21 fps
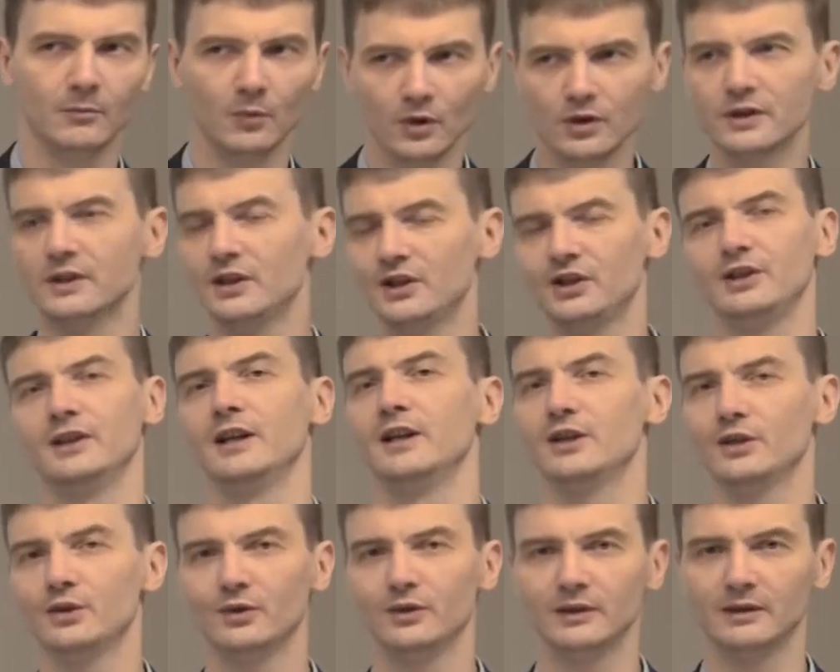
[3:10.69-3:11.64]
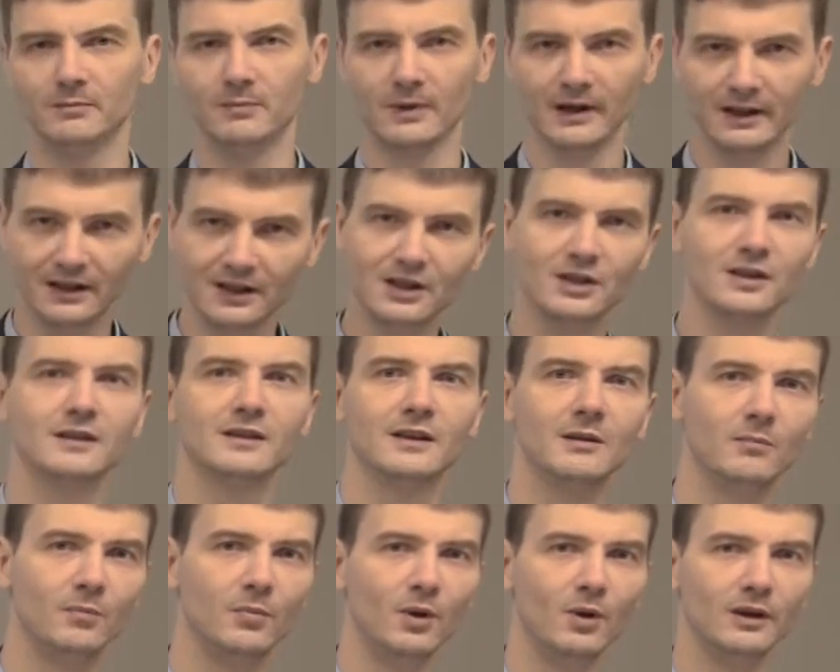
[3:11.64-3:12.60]
можно считать, что это
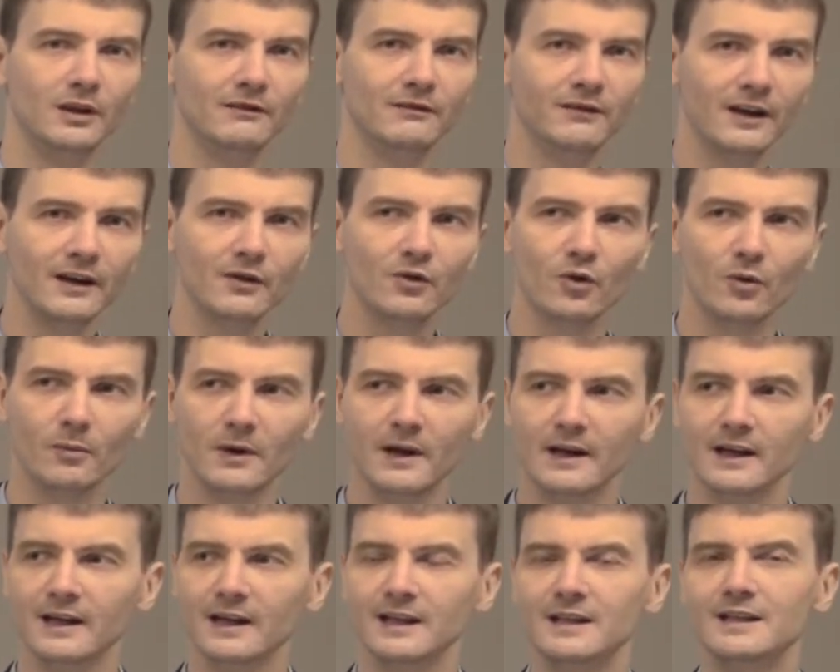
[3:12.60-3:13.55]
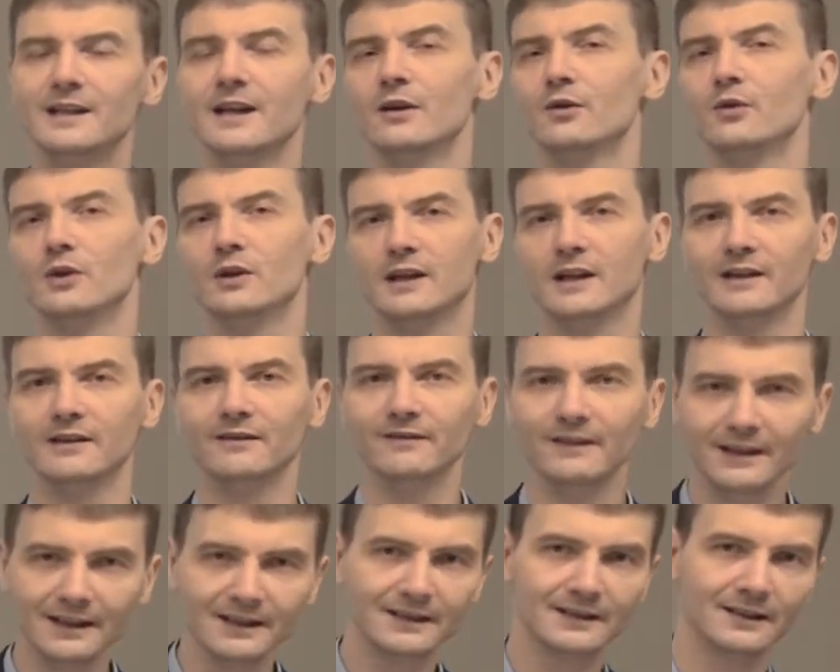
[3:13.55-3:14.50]
практически полный вакуум, и никакой
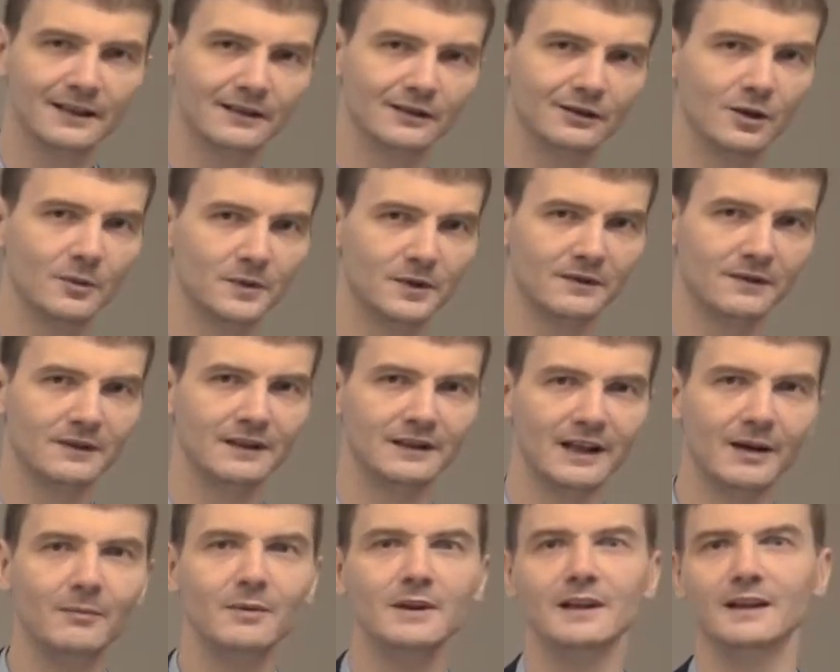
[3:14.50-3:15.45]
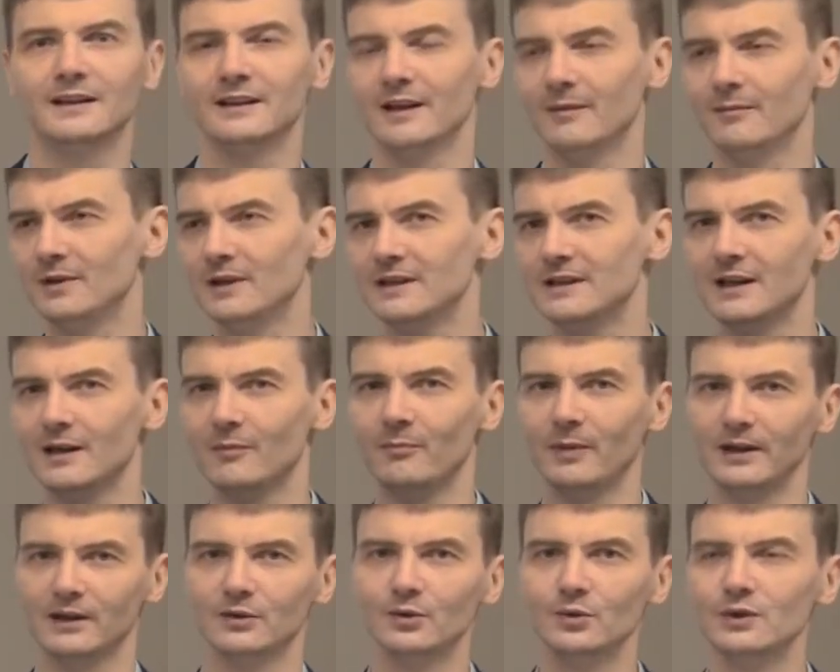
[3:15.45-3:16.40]
конвекции, собственно, там нет, там нельзя
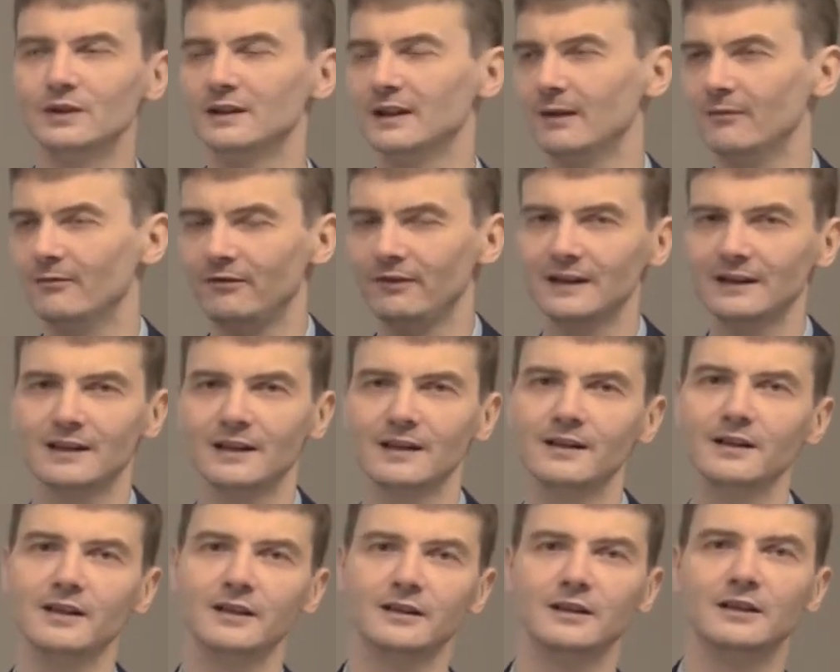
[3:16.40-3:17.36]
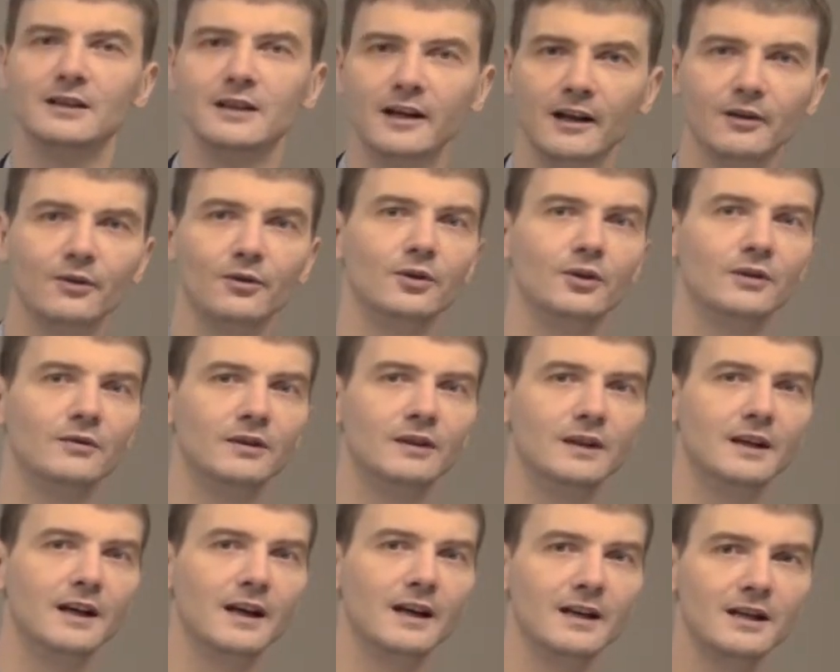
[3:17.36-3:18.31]
подуть, там ветра нет, ни холодного,
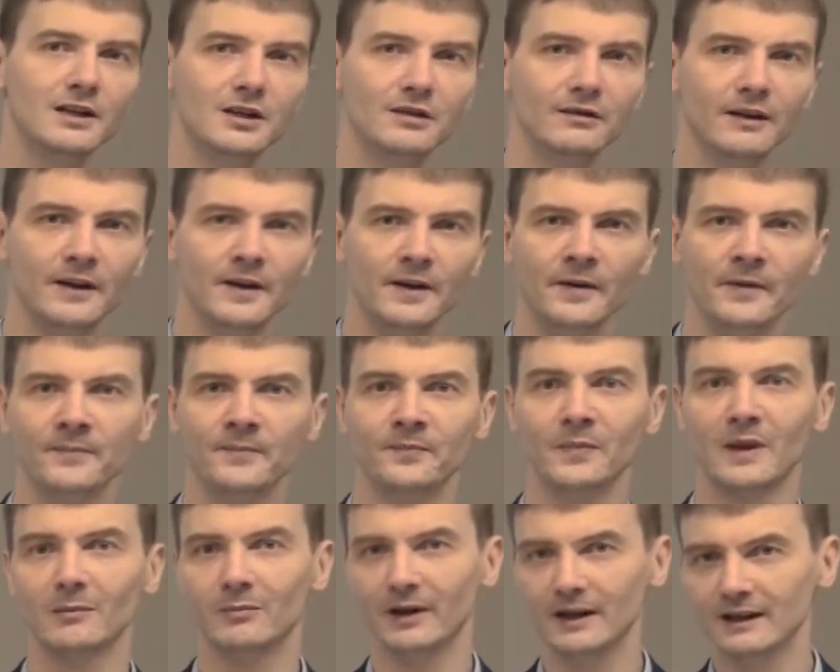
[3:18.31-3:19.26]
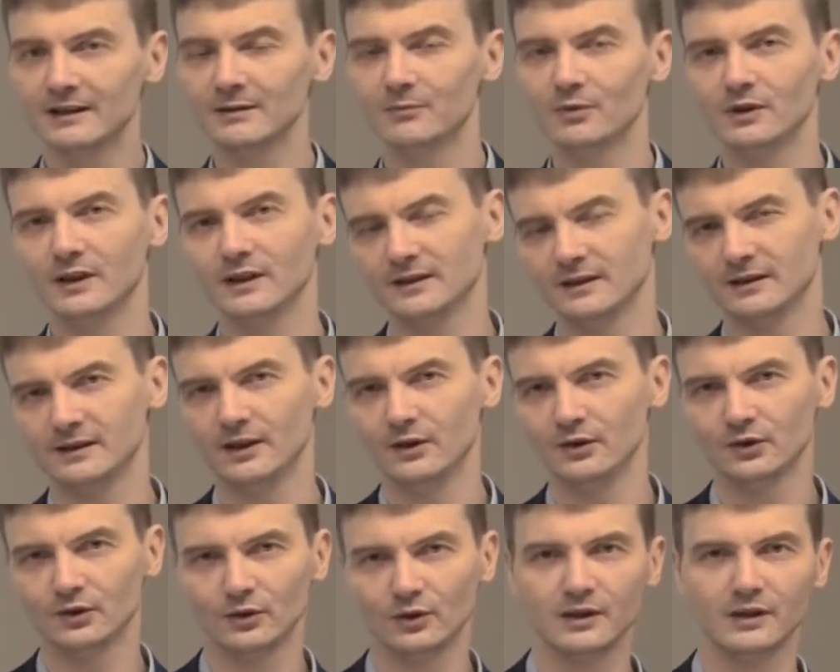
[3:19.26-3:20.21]
ни горячего. Поэтому у нас
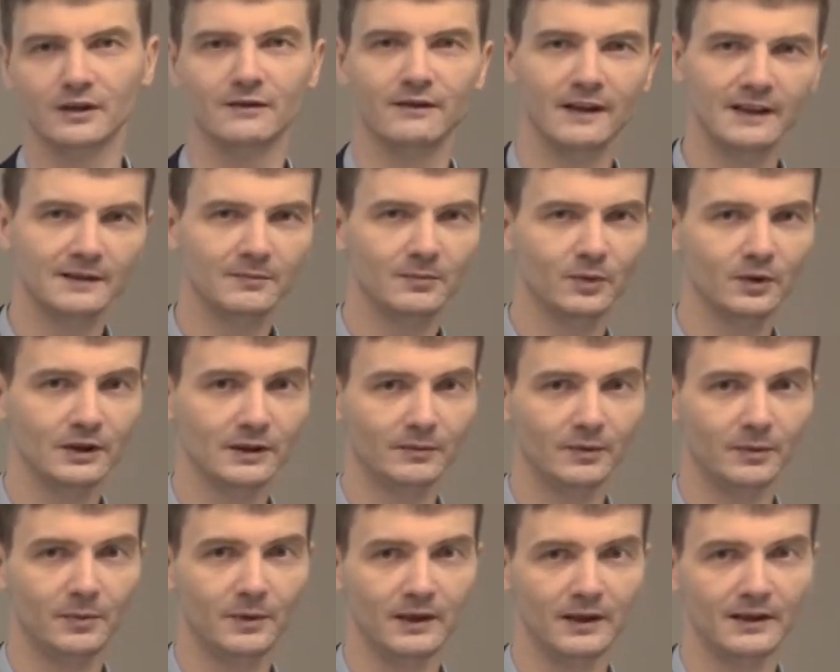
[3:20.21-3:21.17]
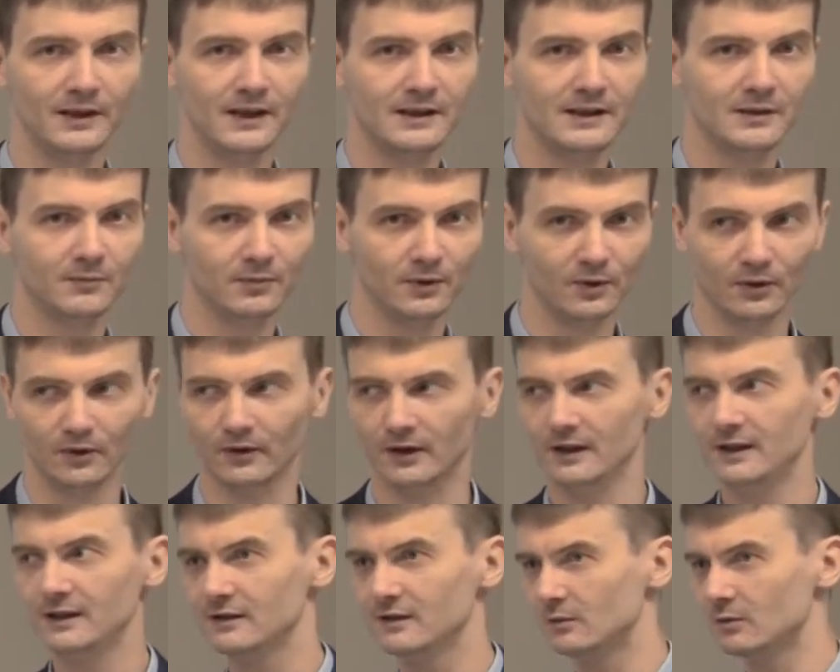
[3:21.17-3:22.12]
остается только два способа передать тепло –
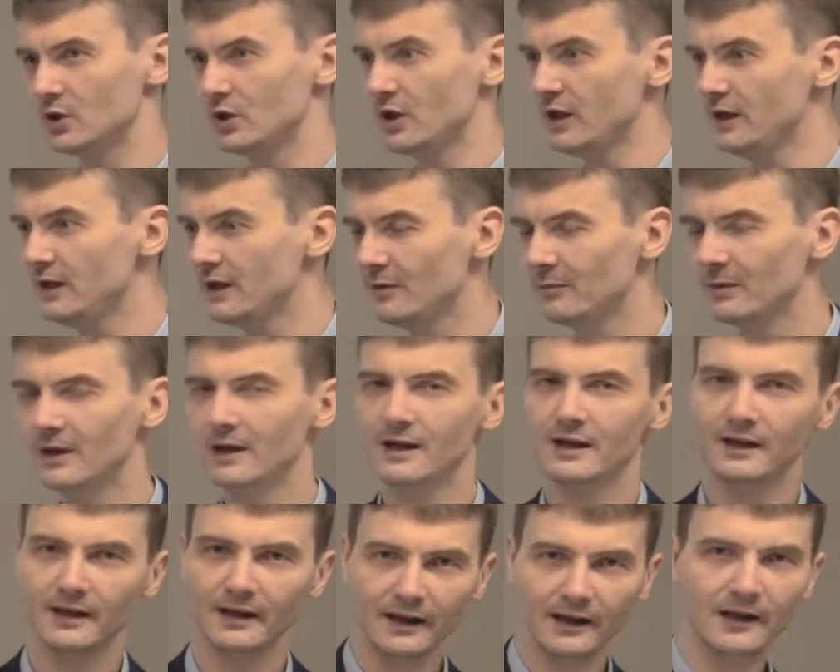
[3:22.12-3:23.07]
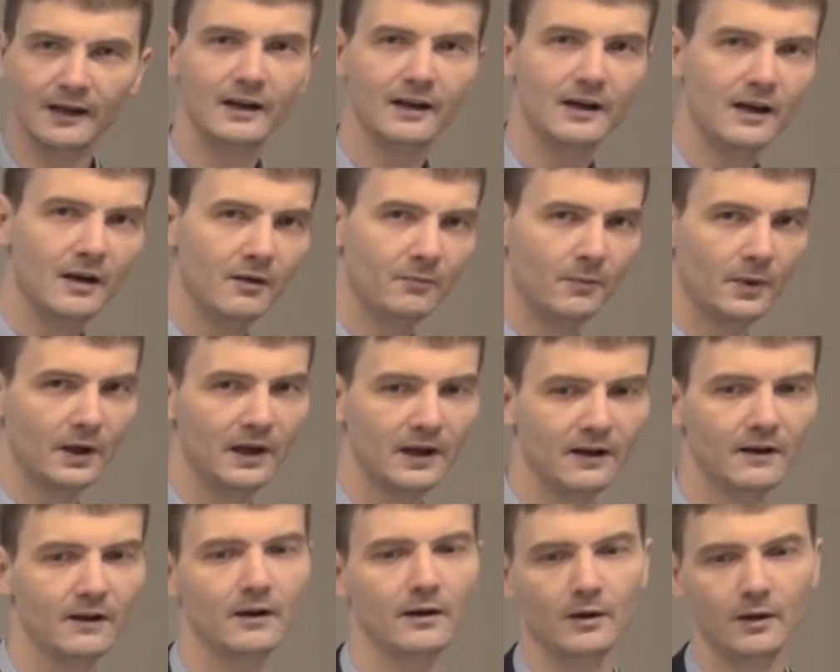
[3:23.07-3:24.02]
излучением или
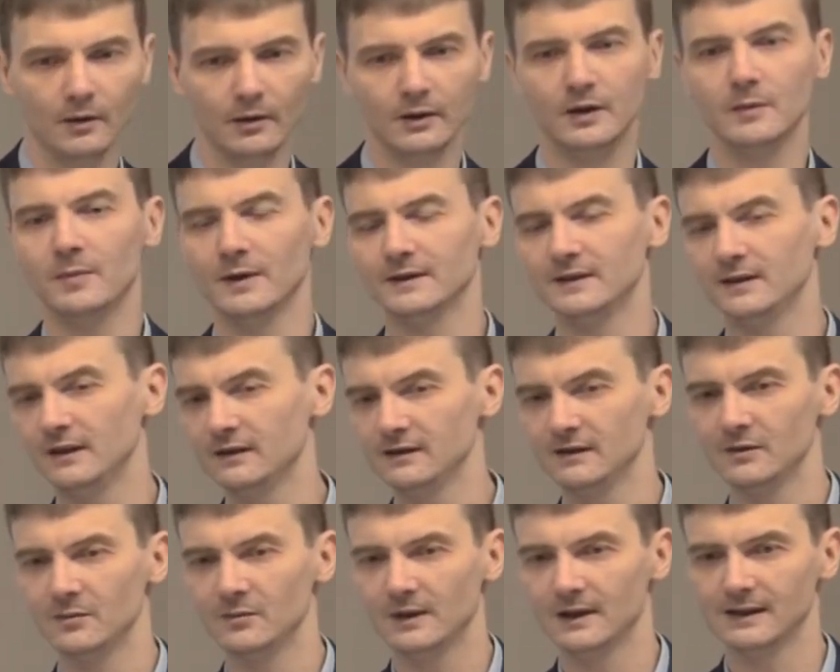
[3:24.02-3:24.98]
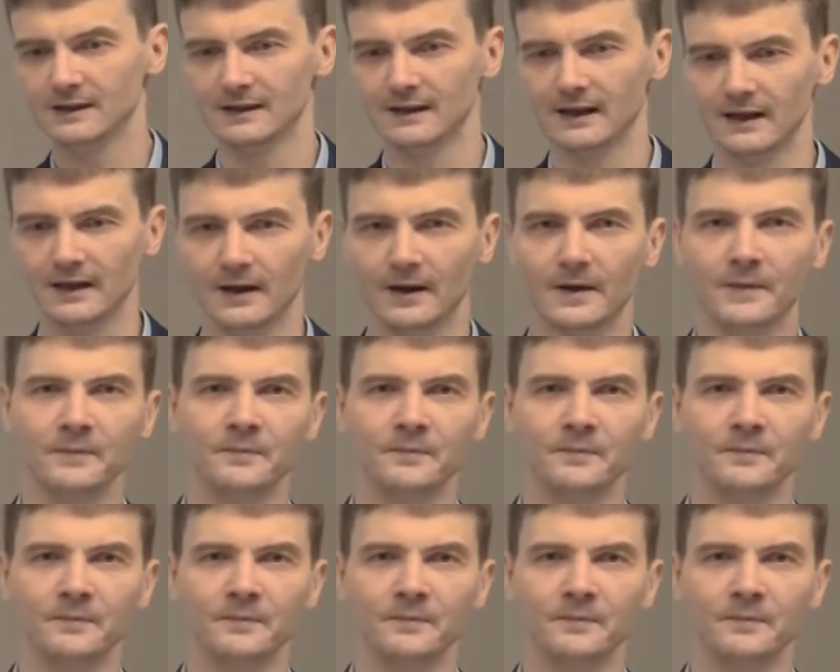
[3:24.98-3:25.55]
при э, непосредственном касании.